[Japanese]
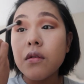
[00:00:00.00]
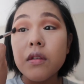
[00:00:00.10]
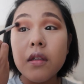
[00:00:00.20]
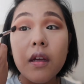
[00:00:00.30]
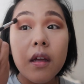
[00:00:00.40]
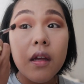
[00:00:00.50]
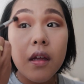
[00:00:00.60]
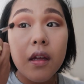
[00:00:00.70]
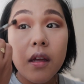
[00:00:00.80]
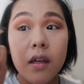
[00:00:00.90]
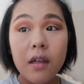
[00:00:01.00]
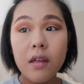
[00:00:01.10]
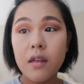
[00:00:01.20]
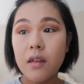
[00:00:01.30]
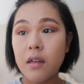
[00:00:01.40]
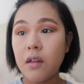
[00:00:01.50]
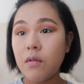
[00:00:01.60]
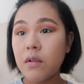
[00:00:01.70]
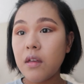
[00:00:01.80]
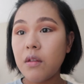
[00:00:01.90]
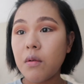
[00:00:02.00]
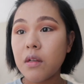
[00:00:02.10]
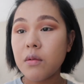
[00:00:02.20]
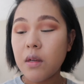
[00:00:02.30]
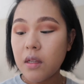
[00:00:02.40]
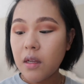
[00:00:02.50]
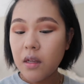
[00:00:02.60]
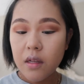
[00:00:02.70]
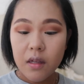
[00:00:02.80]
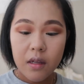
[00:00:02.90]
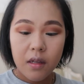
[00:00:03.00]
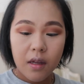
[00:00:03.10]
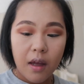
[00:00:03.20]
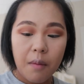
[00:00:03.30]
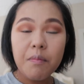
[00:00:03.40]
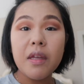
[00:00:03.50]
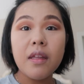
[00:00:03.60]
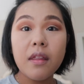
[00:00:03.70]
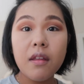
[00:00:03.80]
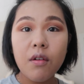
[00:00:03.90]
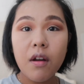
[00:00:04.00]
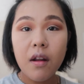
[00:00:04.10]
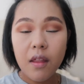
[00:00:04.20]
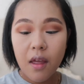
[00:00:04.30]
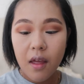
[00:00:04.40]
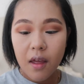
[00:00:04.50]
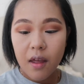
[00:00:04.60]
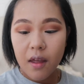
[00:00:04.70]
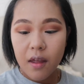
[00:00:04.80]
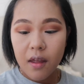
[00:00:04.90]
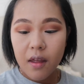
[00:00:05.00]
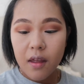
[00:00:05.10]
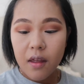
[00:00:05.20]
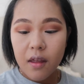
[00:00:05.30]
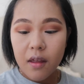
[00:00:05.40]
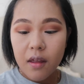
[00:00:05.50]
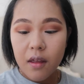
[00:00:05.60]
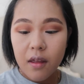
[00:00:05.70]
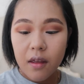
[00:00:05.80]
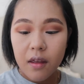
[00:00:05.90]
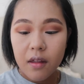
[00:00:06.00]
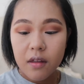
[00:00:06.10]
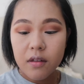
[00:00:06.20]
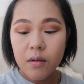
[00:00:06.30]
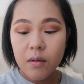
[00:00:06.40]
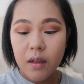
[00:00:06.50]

そしていろんな人がそれでハッピーになってるからね、いいですよ